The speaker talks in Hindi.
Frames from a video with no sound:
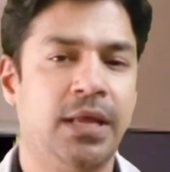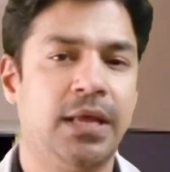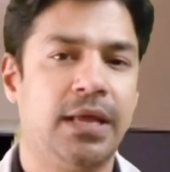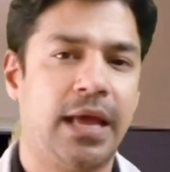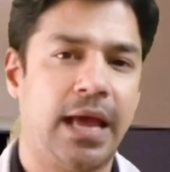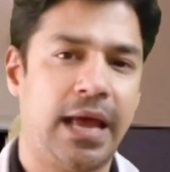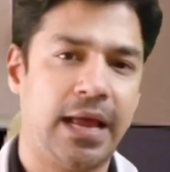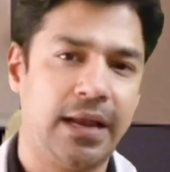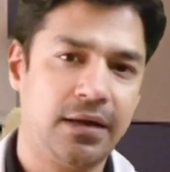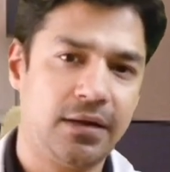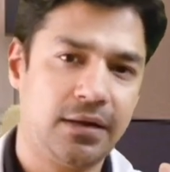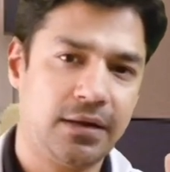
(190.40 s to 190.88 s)

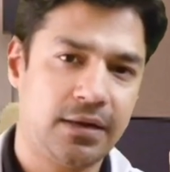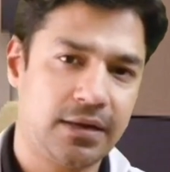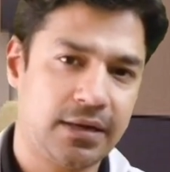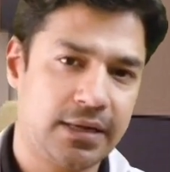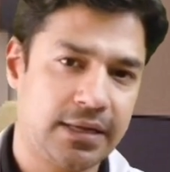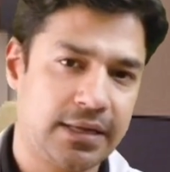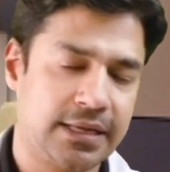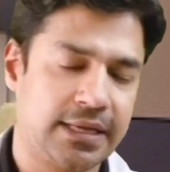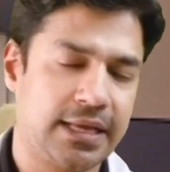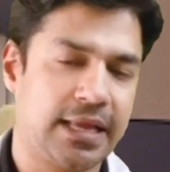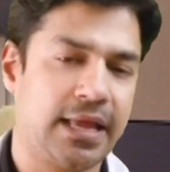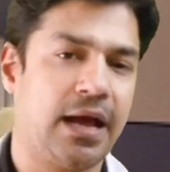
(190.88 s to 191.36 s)
एंड
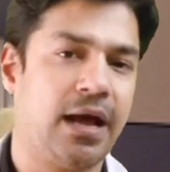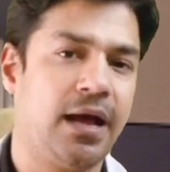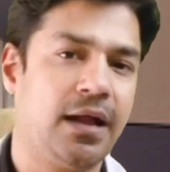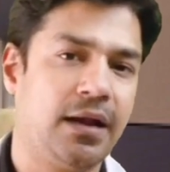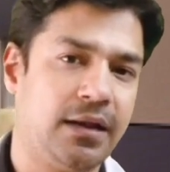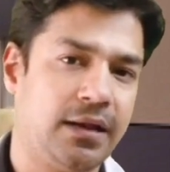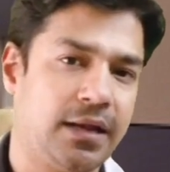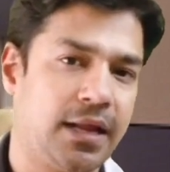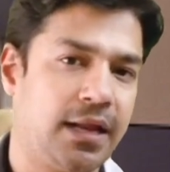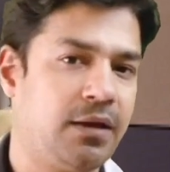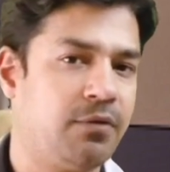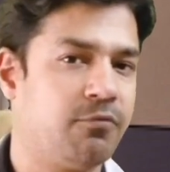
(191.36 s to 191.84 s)
क्या
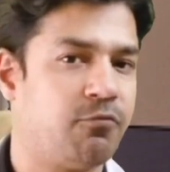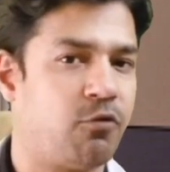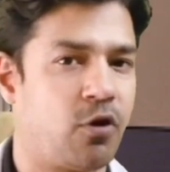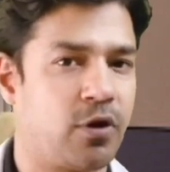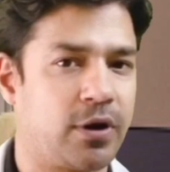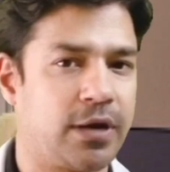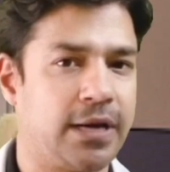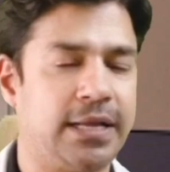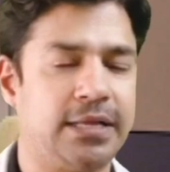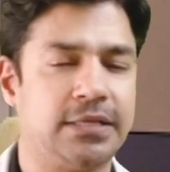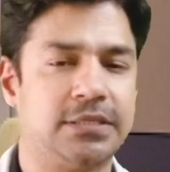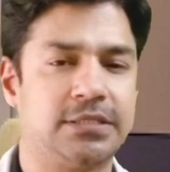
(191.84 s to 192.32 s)
नन
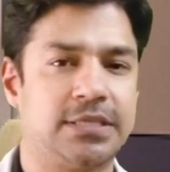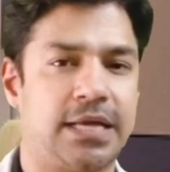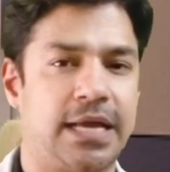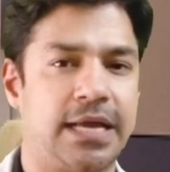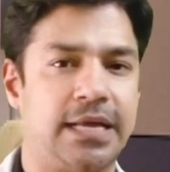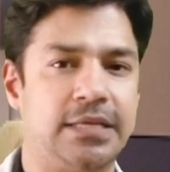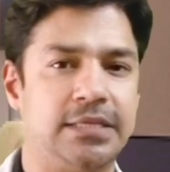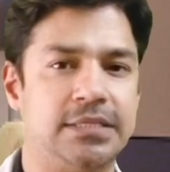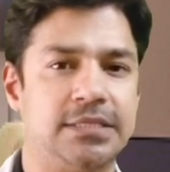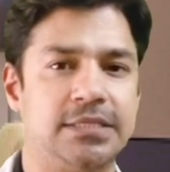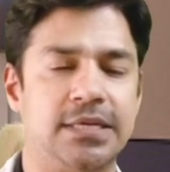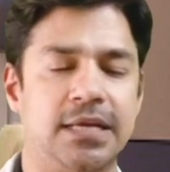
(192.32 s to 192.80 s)
वार्निंग
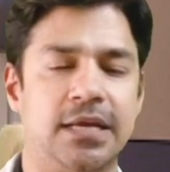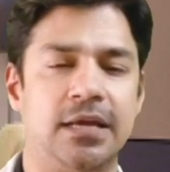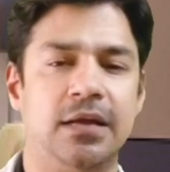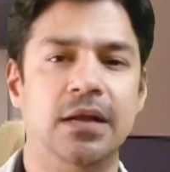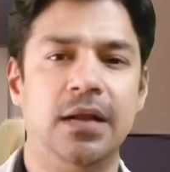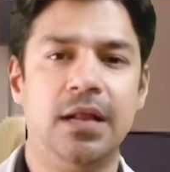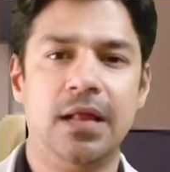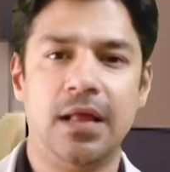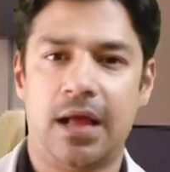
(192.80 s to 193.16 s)
साइंस हैं